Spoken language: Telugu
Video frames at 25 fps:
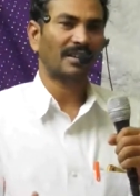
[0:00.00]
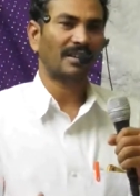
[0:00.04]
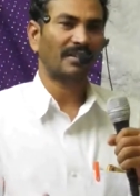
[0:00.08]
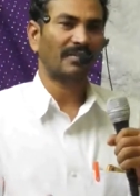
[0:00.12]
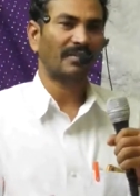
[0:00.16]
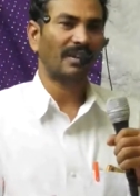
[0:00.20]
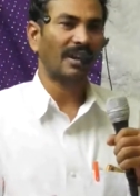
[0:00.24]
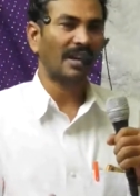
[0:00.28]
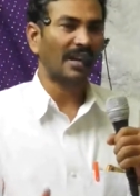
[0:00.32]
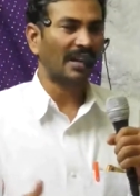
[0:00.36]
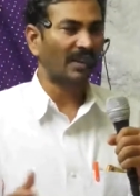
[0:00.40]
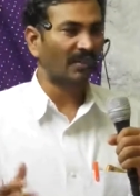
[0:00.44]

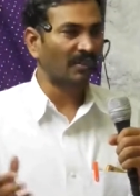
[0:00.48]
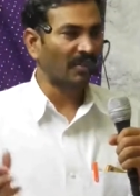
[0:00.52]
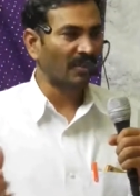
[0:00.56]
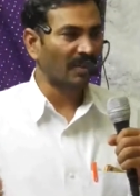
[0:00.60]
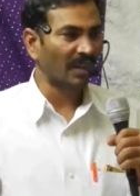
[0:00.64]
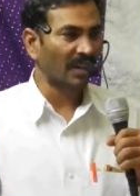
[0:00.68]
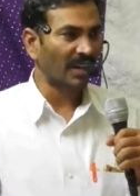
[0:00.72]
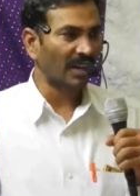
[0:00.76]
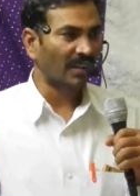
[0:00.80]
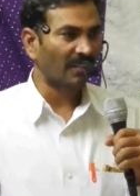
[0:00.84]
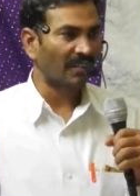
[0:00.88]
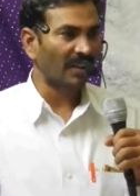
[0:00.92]
వాళ్ళు
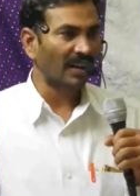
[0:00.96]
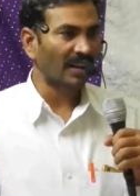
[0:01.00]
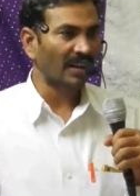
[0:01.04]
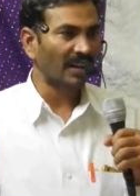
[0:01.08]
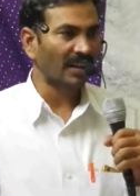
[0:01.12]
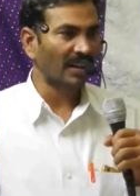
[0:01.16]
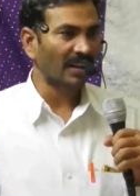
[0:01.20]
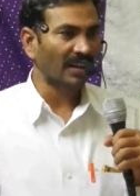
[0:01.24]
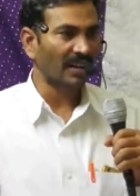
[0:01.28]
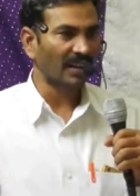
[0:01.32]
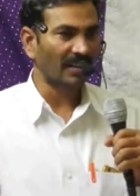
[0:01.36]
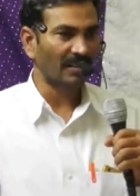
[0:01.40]
ఏమారు
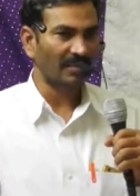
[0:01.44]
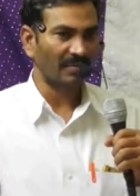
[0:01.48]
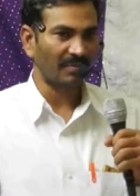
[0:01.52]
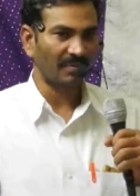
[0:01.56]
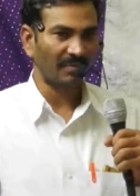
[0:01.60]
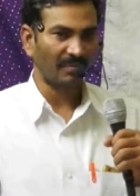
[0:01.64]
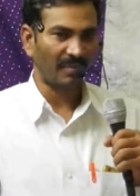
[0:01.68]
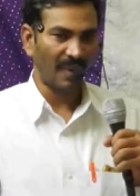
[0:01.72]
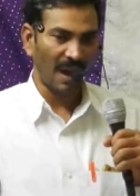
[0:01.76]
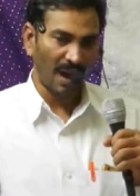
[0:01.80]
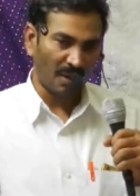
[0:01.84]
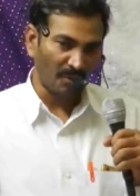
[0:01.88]
ఎవరన్నంటే
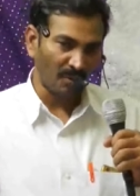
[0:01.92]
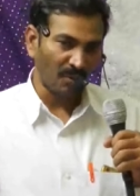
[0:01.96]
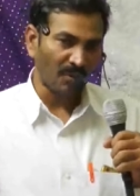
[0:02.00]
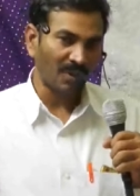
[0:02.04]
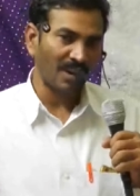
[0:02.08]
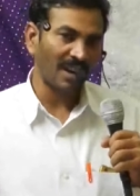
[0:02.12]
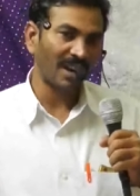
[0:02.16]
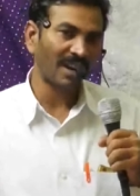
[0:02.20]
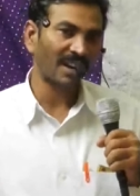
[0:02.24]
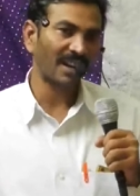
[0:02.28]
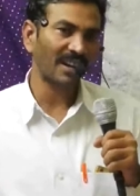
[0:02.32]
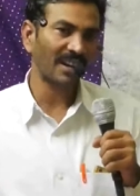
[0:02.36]
మా
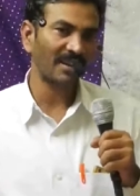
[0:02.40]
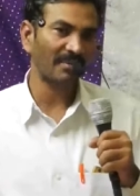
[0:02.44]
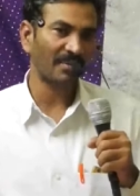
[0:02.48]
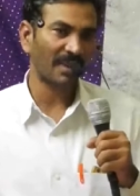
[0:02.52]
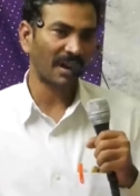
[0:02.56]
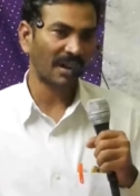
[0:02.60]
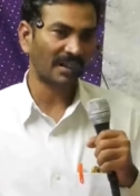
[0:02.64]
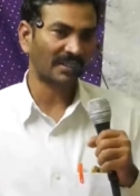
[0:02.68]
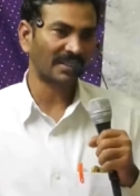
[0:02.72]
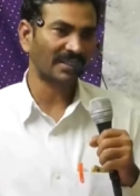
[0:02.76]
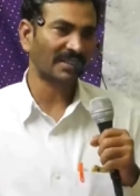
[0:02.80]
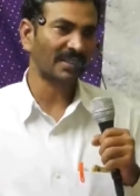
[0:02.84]
ఊళ్ళండి
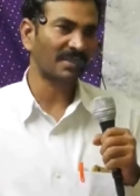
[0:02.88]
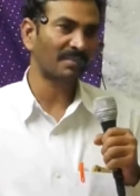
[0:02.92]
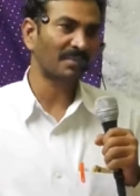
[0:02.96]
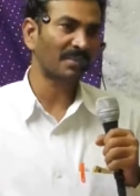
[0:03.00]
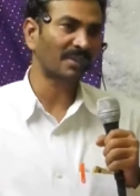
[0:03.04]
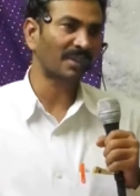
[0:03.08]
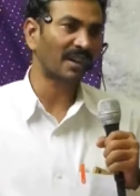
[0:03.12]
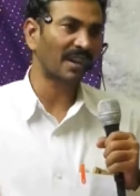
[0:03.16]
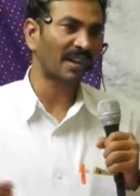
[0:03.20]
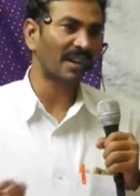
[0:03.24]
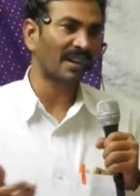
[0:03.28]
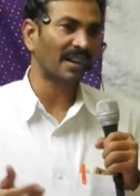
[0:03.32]
మా రక్త
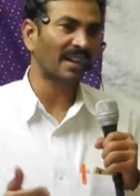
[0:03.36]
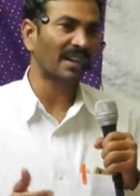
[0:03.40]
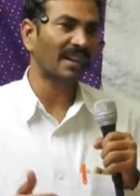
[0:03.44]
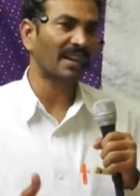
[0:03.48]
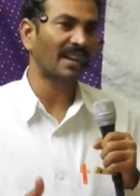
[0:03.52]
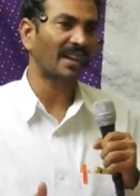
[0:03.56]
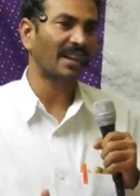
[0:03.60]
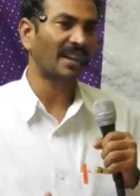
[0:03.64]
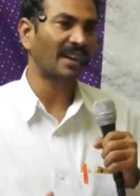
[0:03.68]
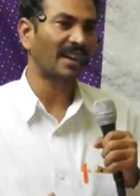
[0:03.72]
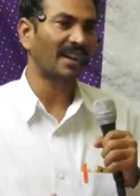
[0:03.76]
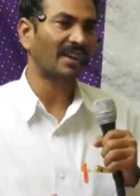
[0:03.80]
సంబంధులు అండి
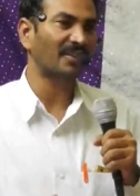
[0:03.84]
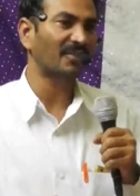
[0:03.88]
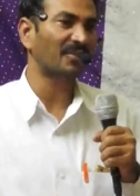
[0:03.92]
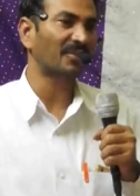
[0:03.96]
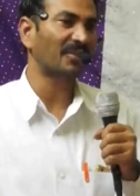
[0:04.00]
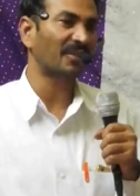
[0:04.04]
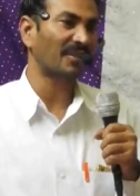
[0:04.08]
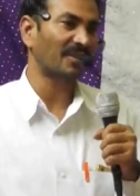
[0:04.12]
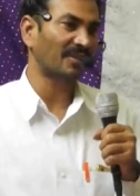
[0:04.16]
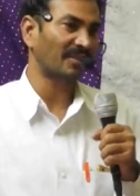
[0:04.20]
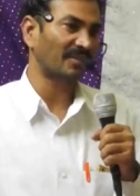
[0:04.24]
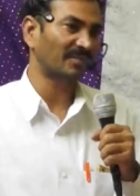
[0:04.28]

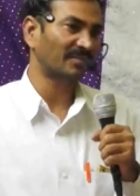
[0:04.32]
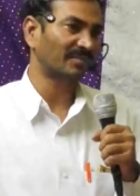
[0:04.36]
అంటుంటాం